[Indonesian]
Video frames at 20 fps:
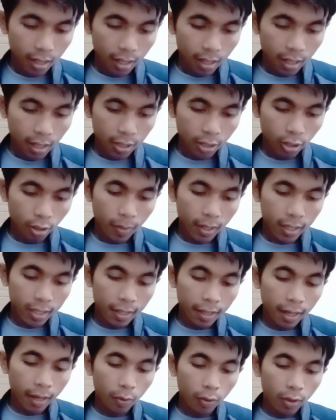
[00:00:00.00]
Nomor
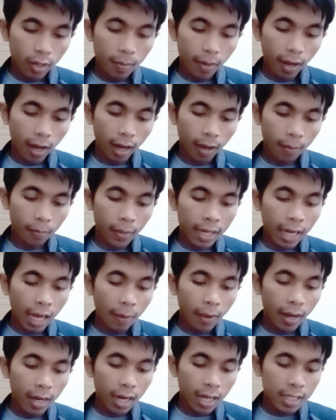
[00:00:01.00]
35,
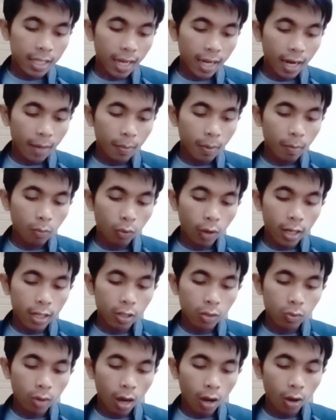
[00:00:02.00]
bagaimana cara membuat
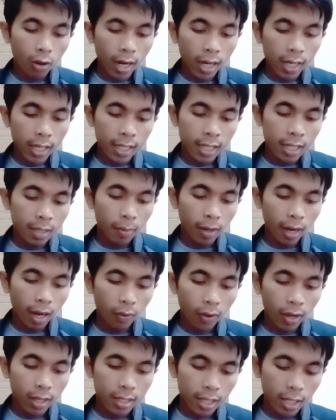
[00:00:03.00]
dua orang ini
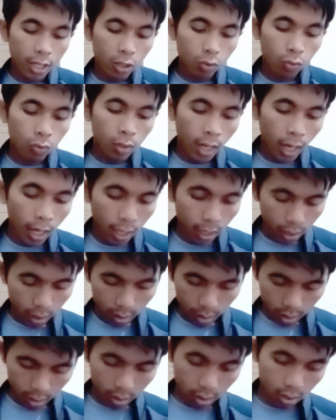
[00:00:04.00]
melewati sungai?
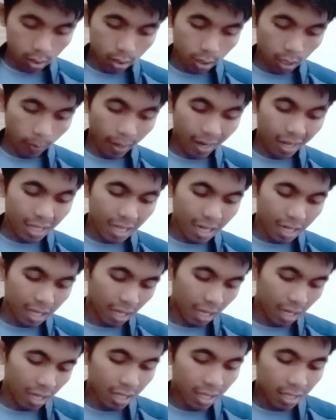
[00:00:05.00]
Gimana caranya
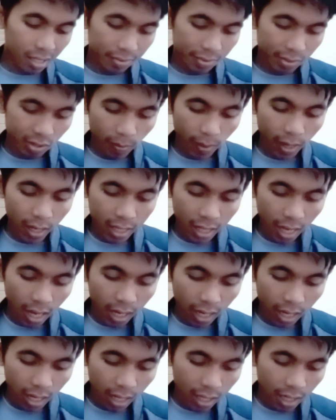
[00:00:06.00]
ya? Coba kita
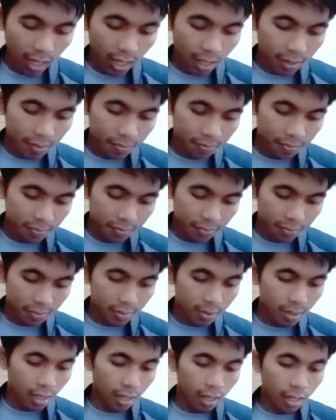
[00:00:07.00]
angkat-angkat.
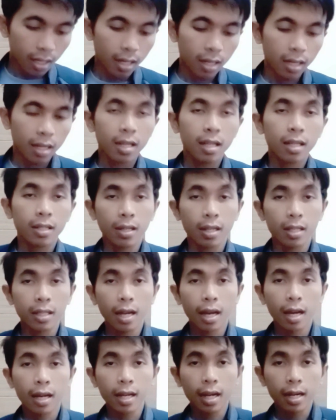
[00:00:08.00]

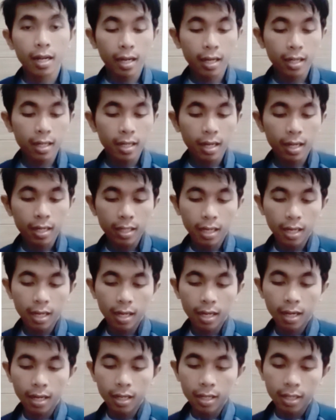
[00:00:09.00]
Kita angkat-angkat
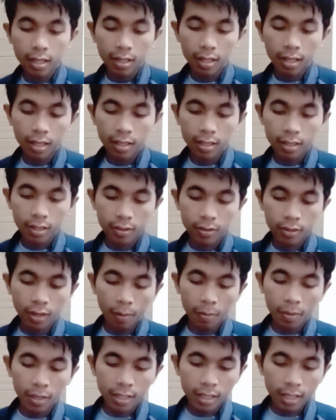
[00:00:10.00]
ya. Oh,
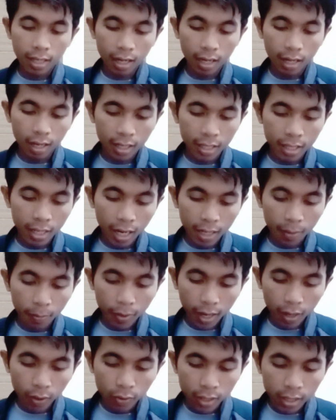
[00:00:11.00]
nggak bisa. Ini ada
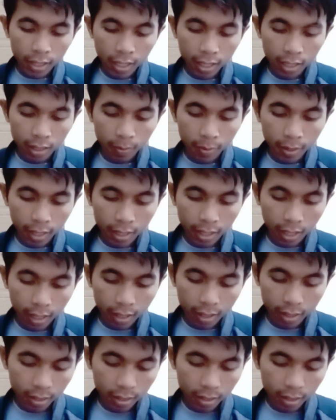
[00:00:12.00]
perahu di sini sebenarnya.